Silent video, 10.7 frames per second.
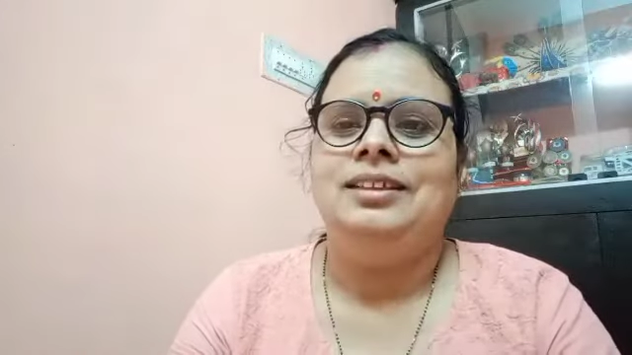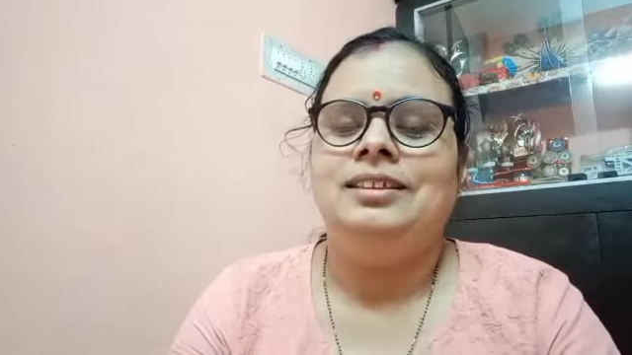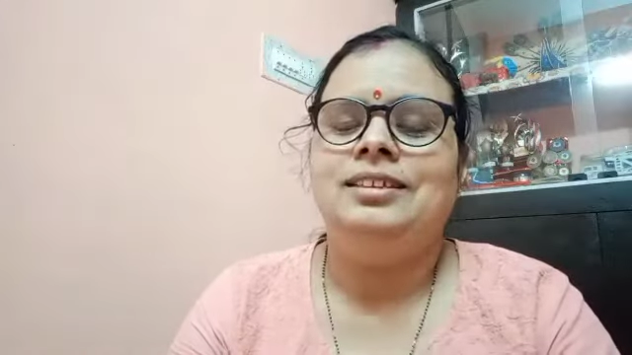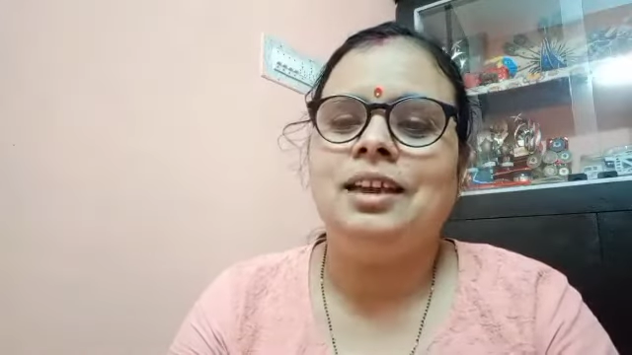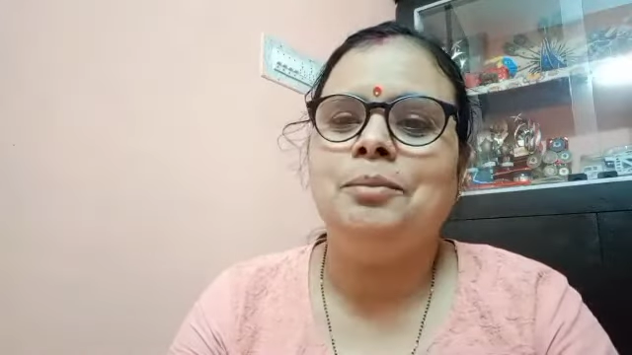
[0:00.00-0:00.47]

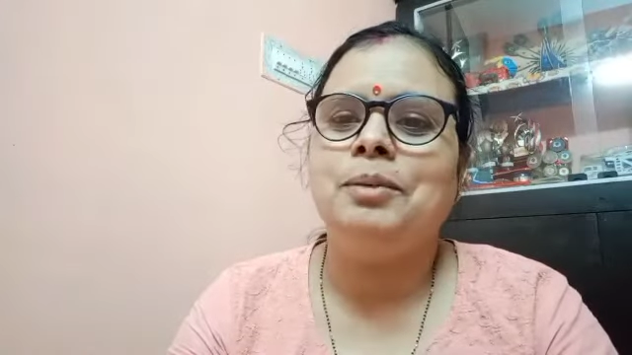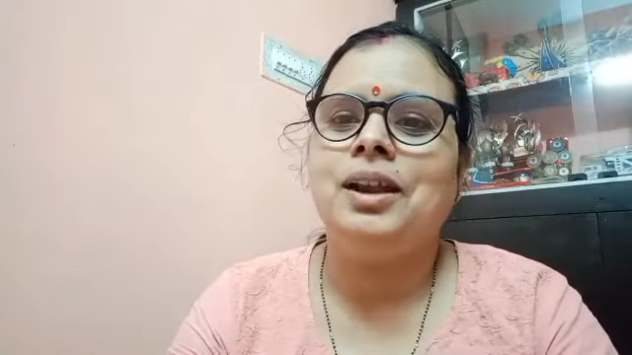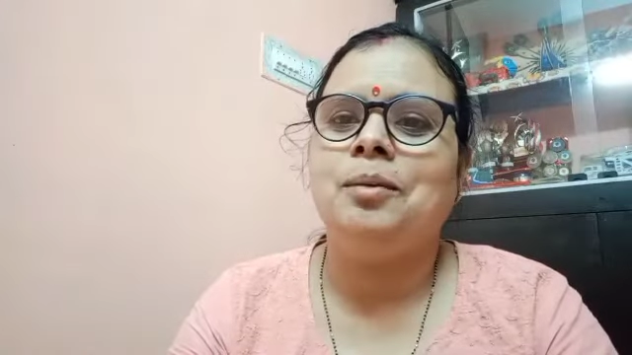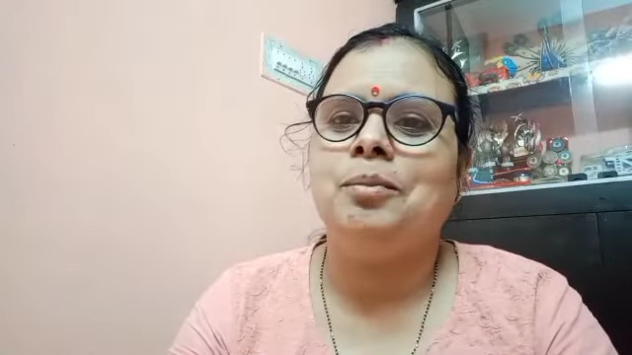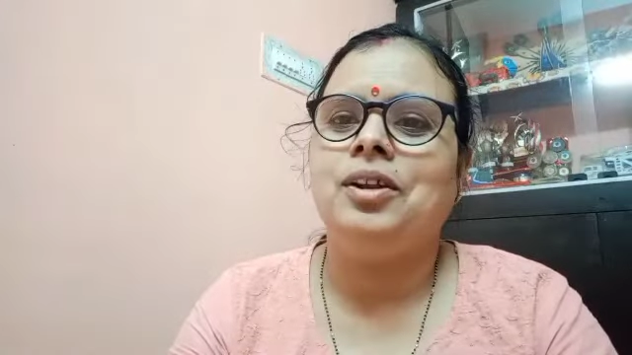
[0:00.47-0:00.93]
यही मेरा
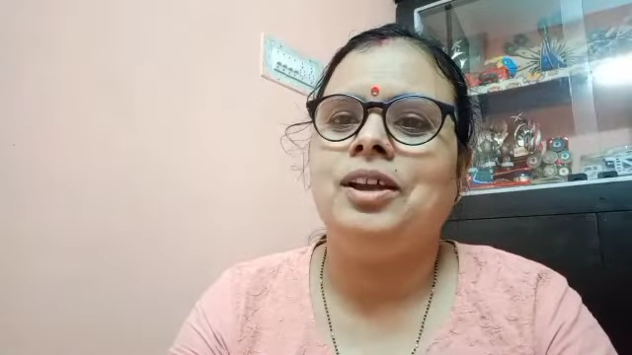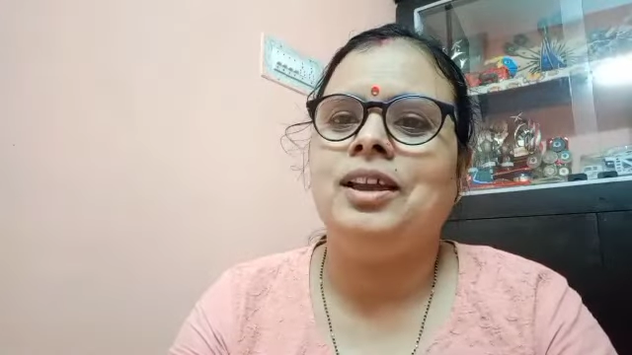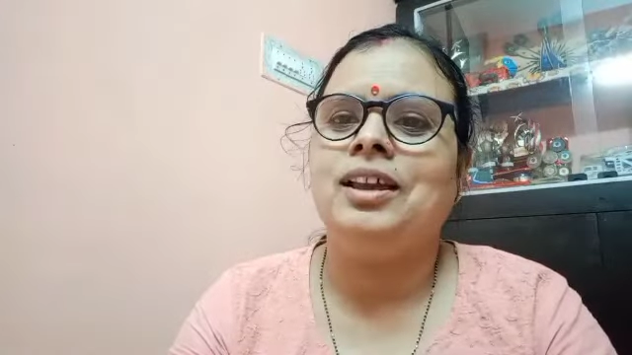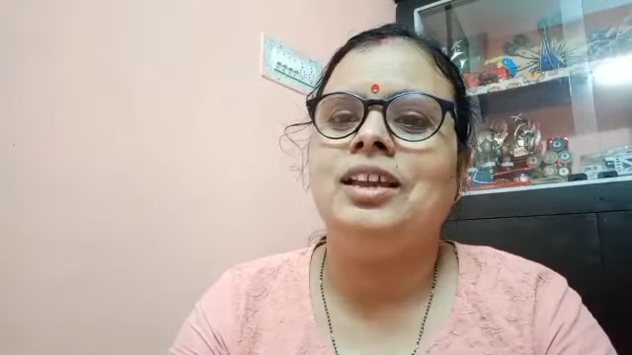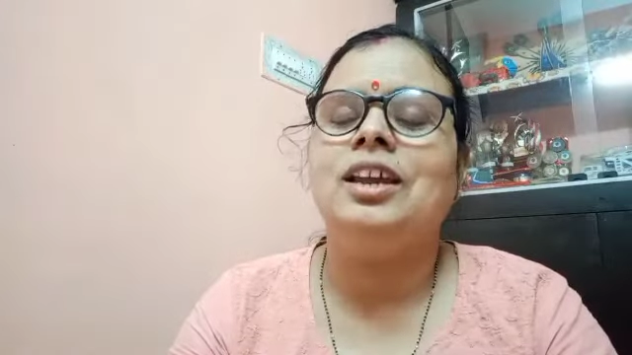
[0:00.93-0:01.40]
अनुभव रहा
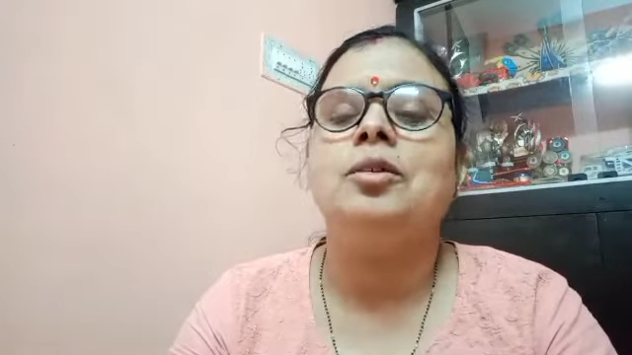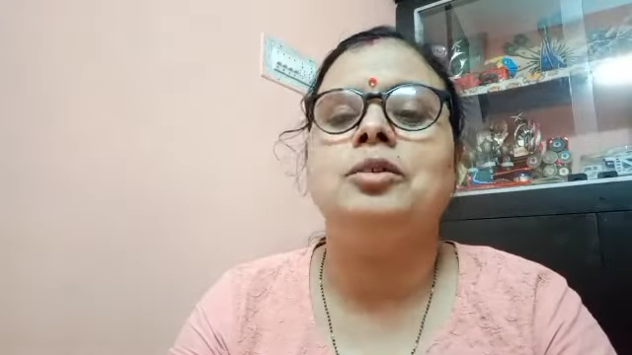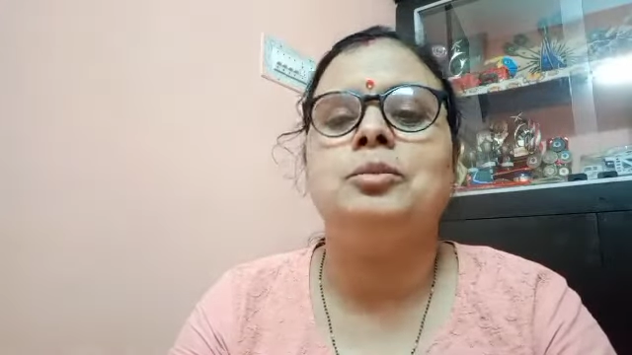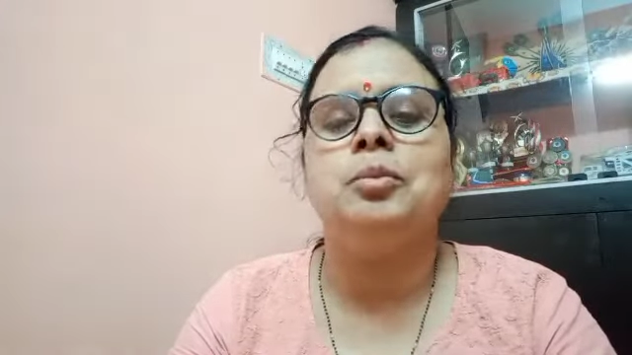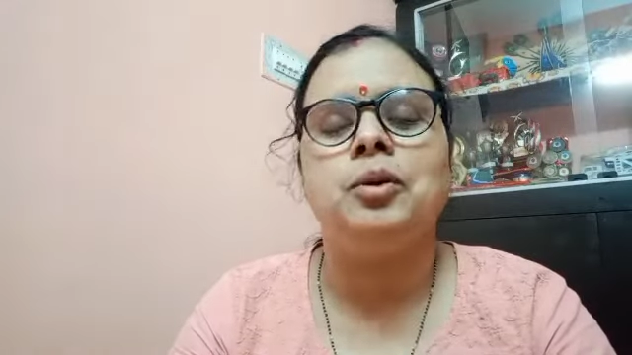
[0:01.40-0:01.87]
है कि ये
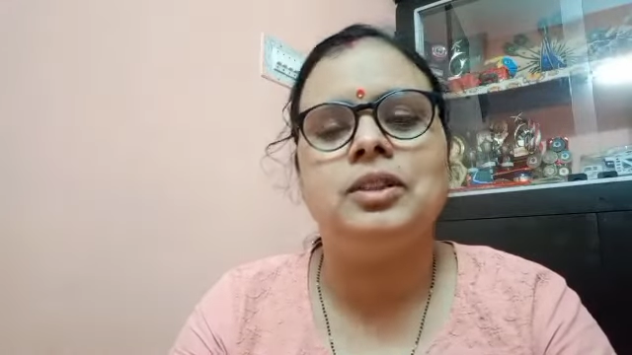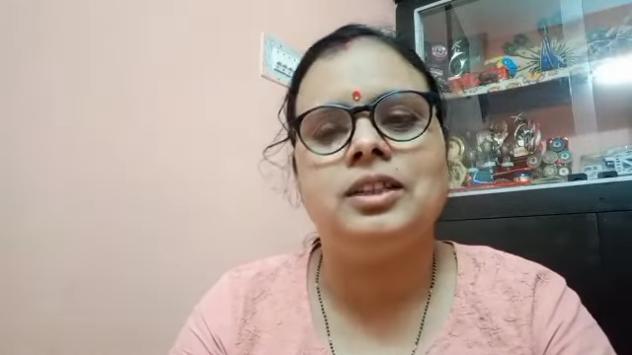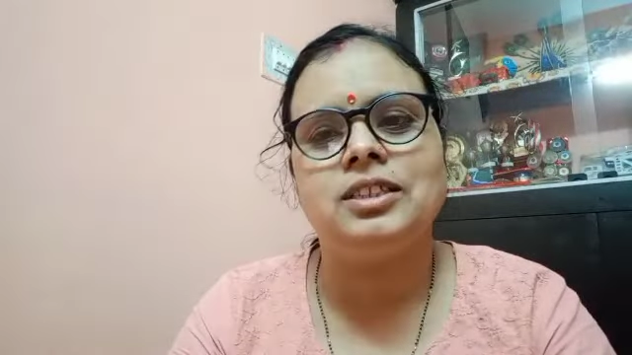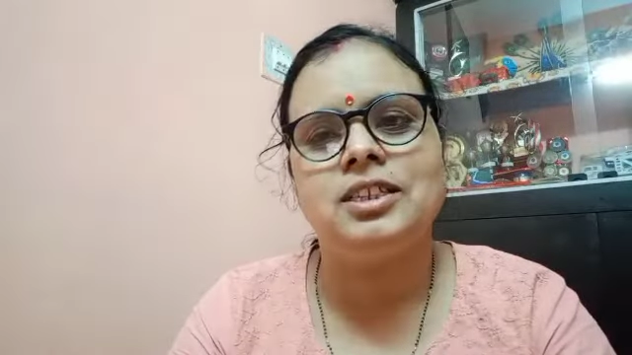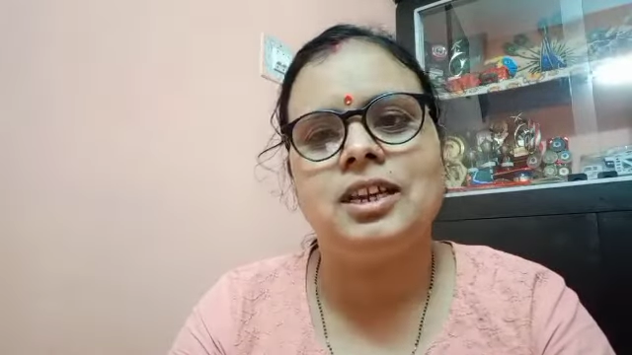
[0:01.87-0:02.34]
कोर्स बहुत
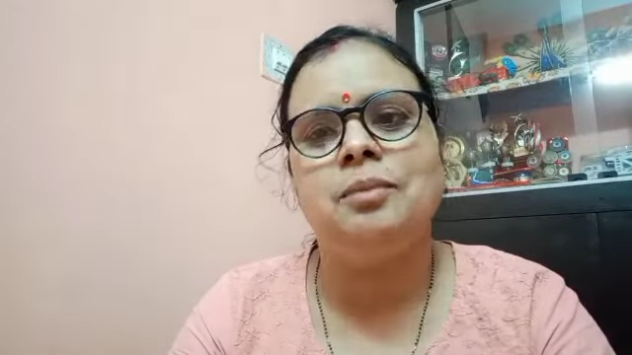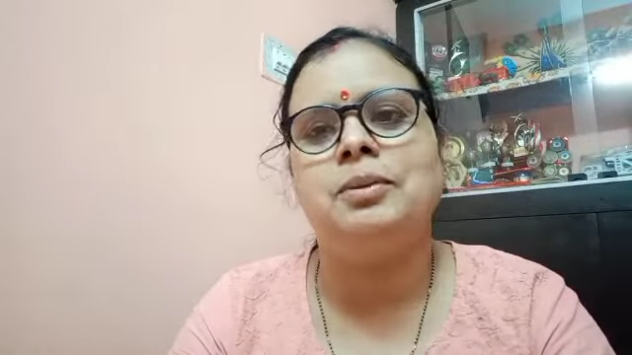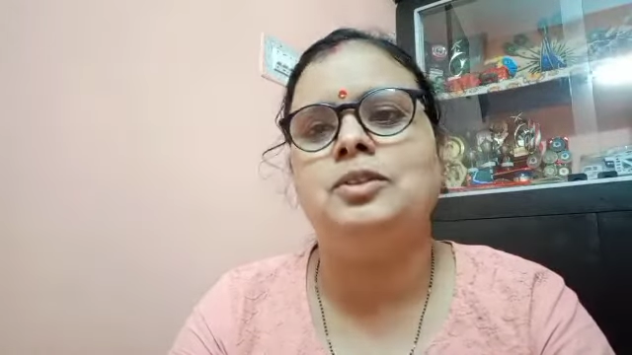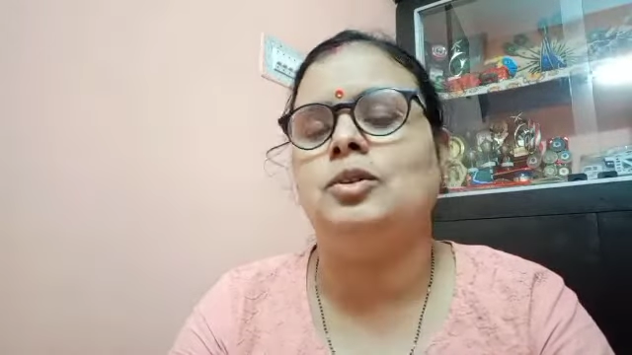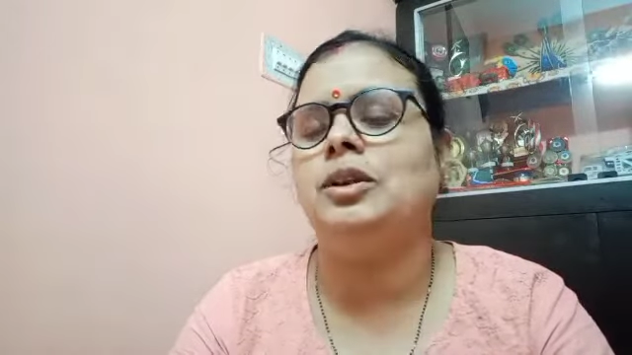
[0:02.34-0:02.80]
अच्छा है
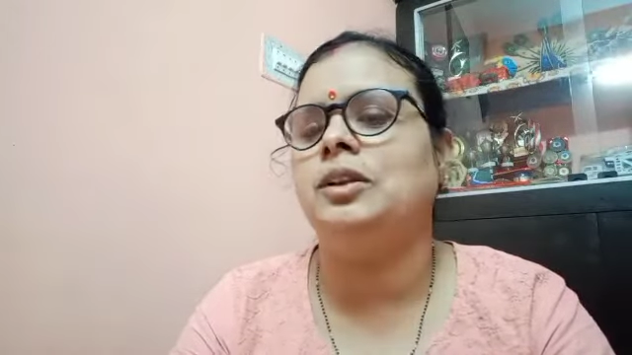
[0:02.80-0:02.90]
बच्चों की